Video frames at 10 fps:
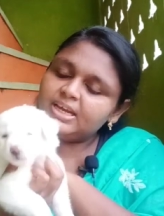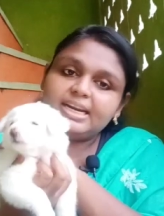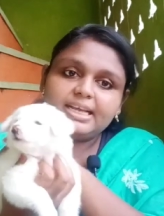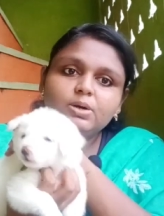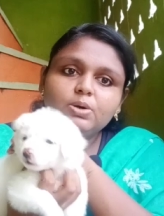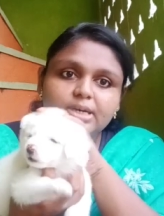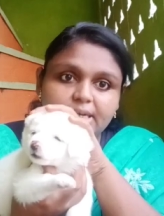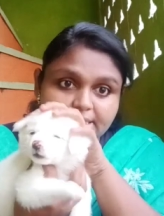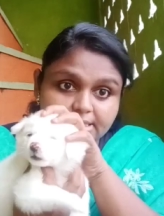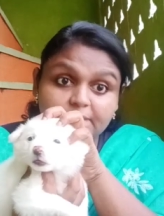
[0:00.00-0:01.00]
లేదా ఒక
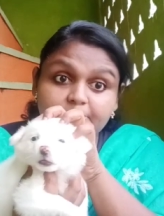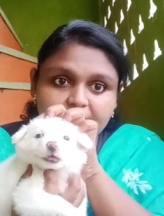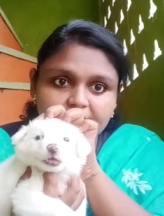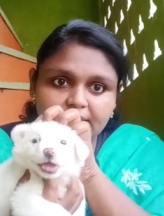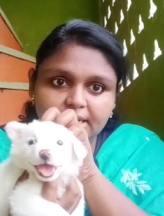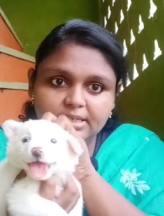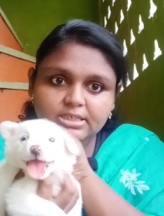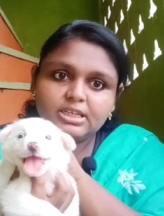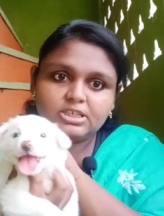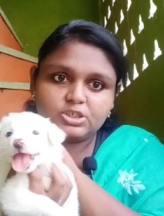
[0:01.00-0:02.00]
ట్రస్టెడ్ బ్రీడర్ దగ్గర
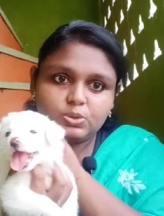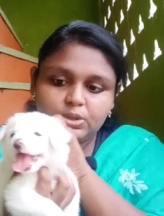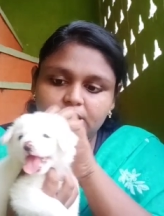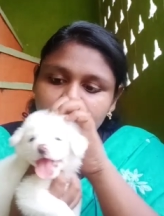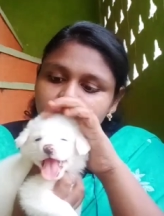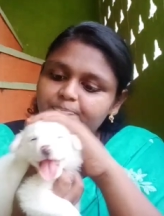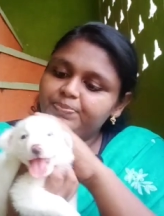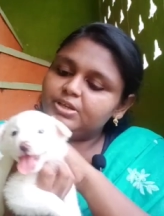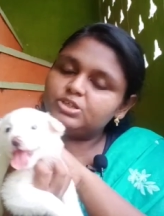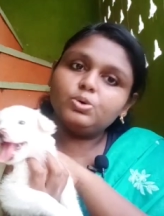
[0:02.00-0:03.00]
నుంచి తెచ్చుకోండి
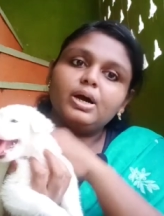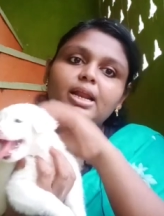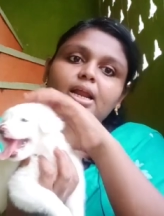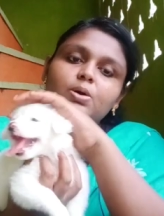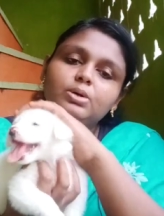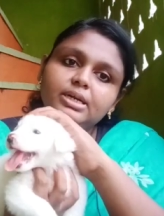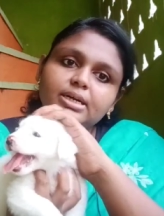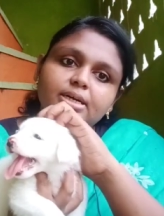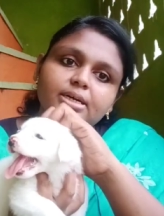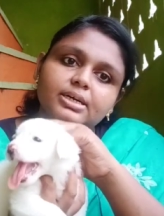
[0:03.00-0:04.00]
సో అలా ఉంటే
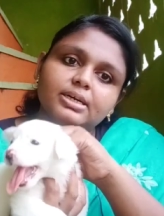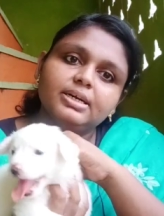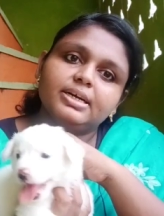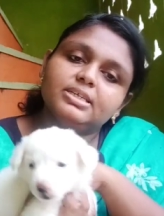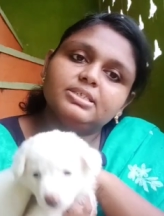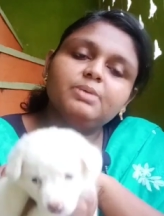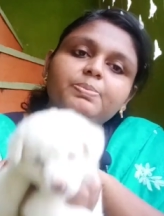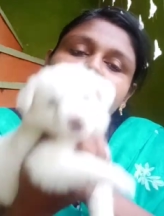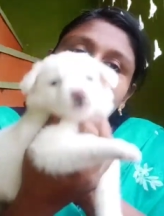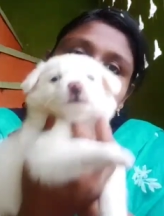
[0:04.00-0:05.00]
ఏంటంటే ట్రస్టెడ్
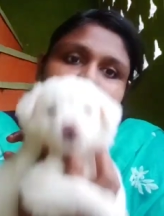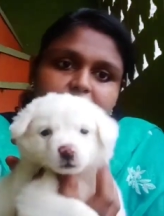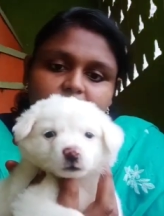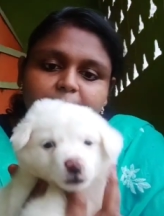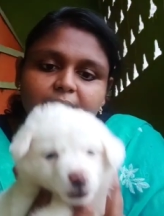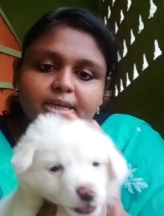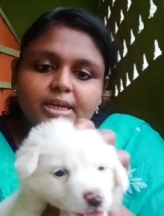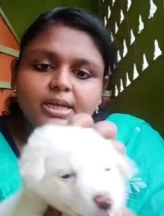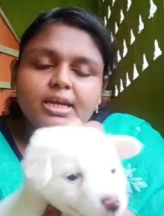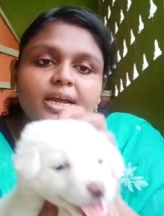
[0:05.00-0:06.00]
బ్రీడర్స్ అయితే మనకి
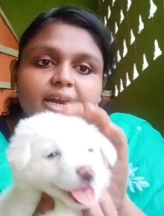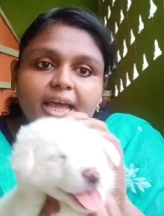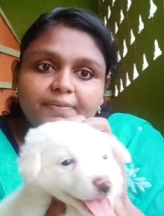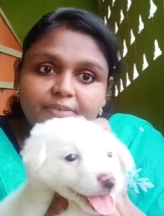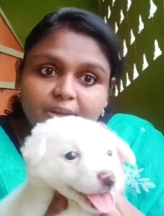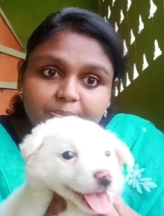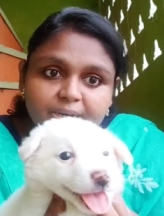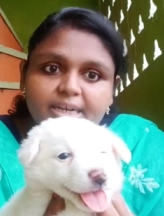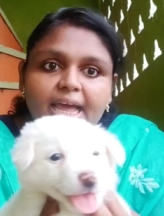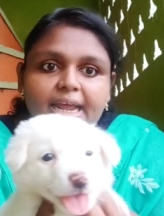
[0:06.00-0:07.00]
లైఫ్ టైం
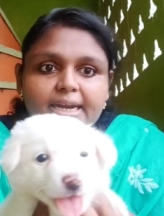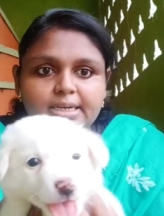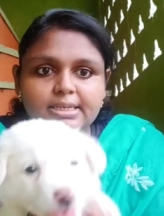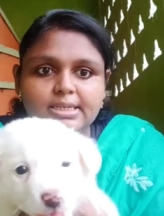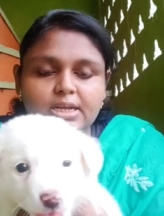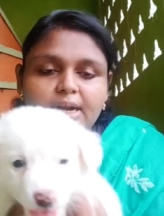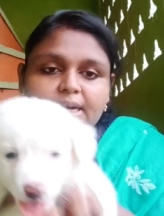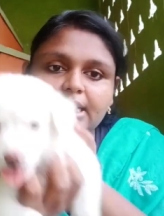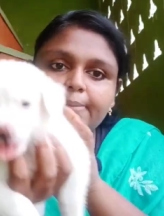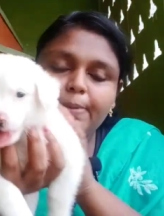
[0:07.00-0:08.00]
బ్రీడ్ గ్యారంటీ ఇస్తారు
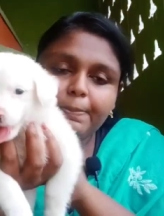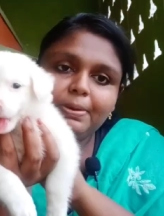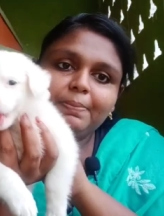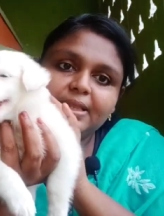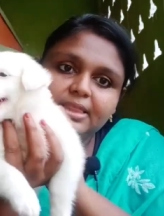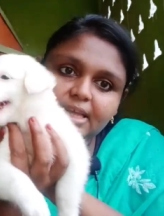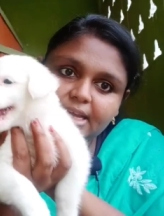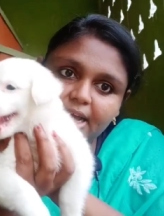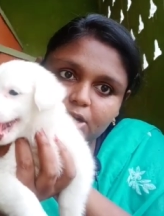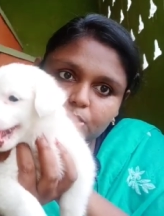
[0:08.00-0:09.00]
అంటే ఈ పప్పి పెద్ద
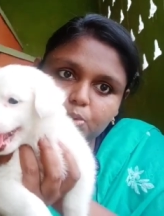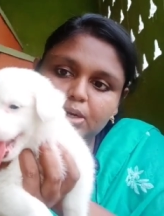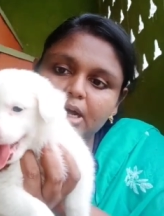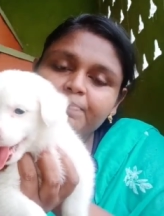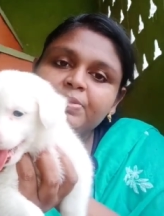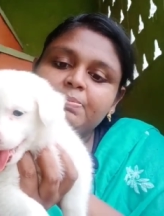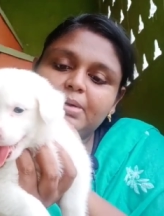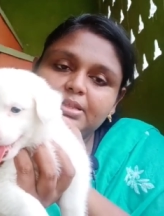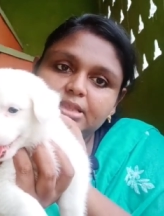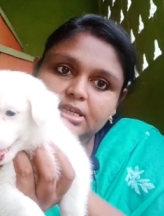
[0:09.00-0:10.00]
అయ్యాక కూడా
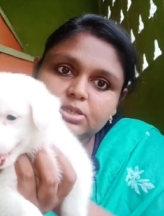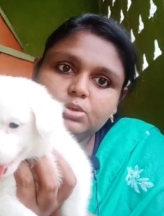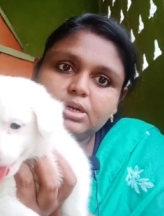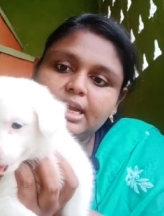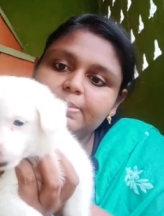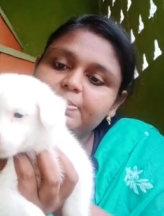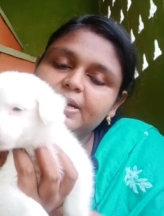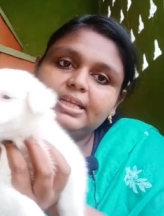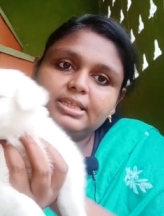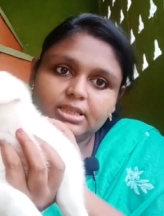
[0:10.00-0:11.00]
మనం తీసుకున్న ఏ
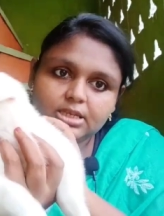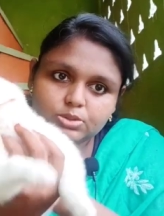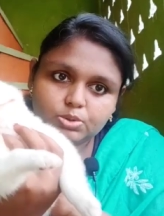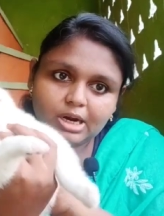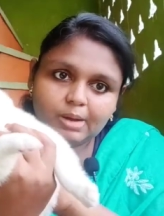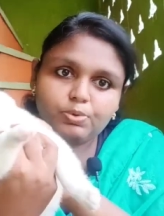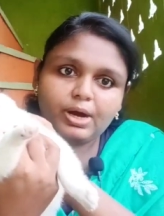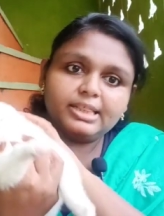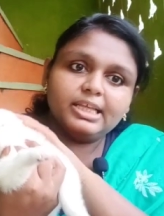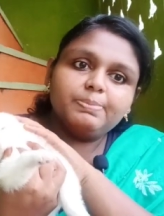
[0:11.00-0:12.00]
బ్రీడ్ అయితే తీసుకున్నామో
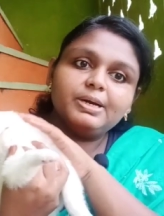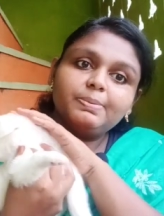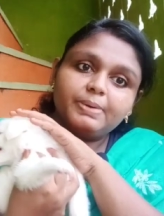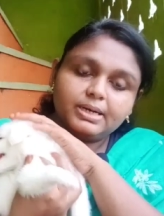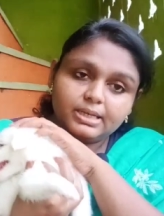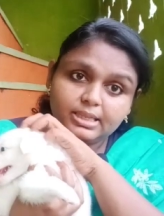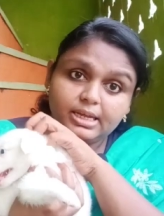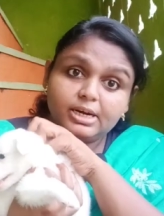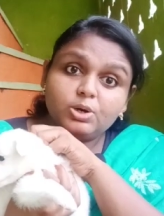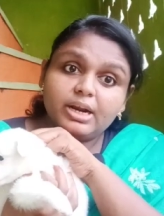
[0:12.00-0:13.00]
అదే బ్రీడ్ పెరిగిద్ది
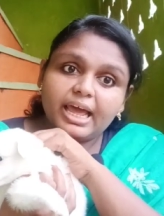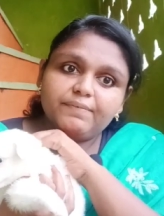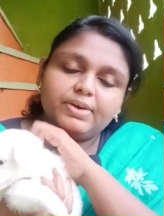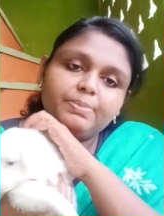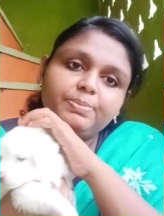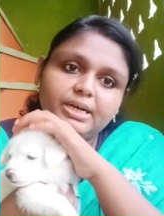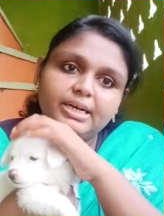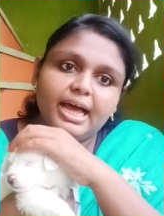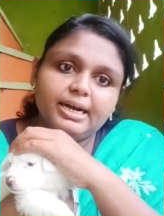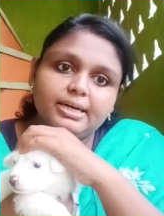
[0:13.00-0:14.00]
అని ఒక లైఫ్ టైం బ్రీడ్
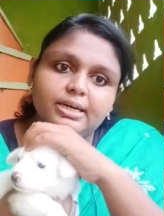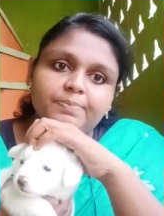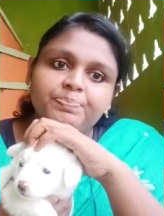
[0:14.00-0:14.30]
గ్యారంటీ